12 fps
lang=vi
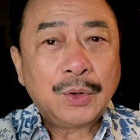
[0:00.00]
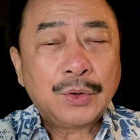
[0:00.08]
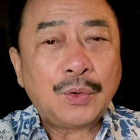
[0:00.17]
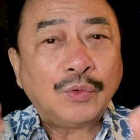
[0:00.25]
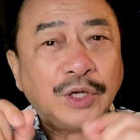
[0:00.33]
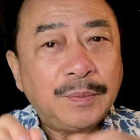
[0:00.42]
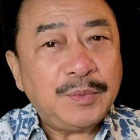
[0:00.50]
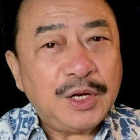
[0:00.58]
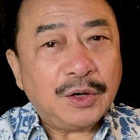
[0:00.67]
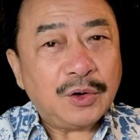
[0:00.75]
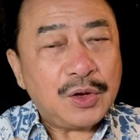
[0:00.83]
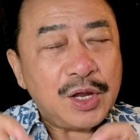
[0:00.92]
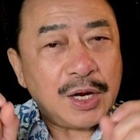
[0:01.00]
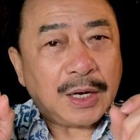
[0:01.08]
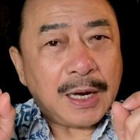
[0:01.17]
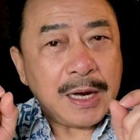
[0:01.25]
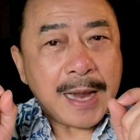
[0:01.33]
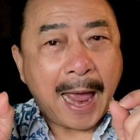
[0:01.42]
Chú sinh viên đó viết
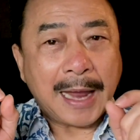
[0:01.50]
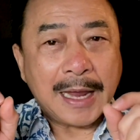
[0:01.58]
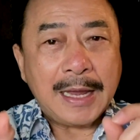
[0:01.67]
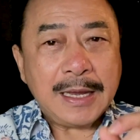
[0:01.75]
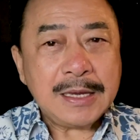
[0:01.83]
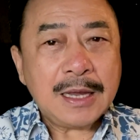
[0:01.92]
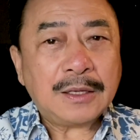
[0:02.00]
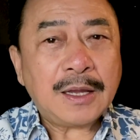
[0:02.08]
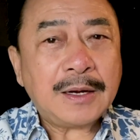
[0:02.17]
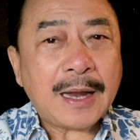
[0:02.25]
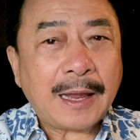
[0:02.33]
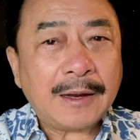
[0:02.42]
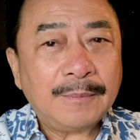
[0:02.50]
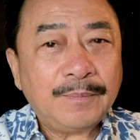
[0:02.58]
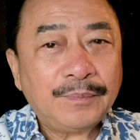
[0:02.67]
cái đại ý như thế này.